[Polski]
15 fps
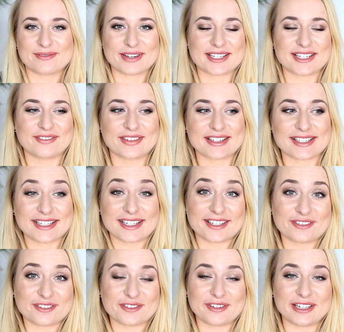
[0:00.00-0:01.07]
zapraszam Was na
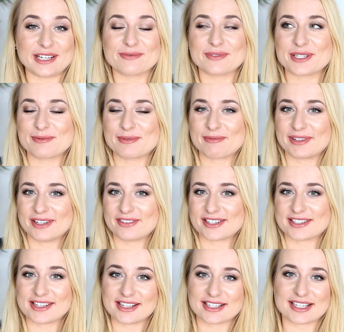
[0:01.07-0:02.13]
nowy film. Dziś mam dla
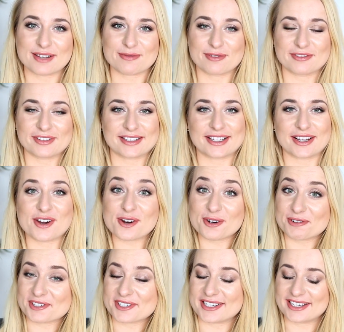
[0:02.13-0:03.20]
Was niesamowite
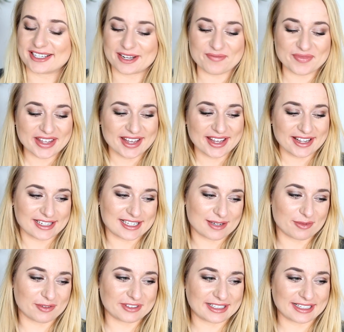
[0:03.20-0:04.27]
ogłoszenie.
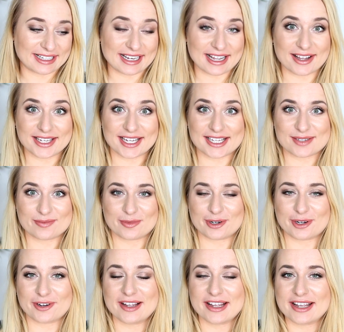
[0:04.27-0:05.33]
Niesamowite dla nas,
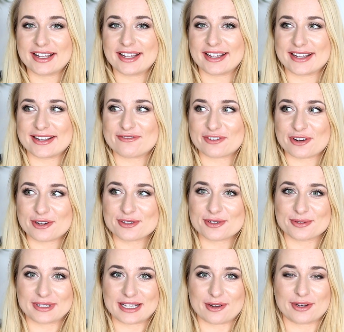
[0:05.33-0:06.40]
bo e, w
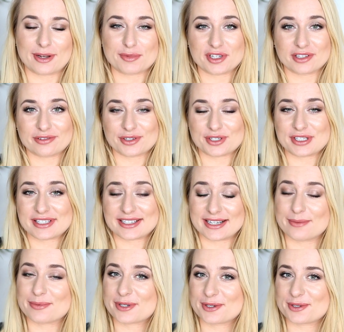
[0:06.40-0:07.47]
końcu udało nam się otworzyć
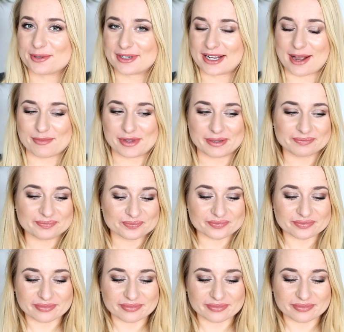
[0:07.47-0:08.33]
sklep z koszulkami.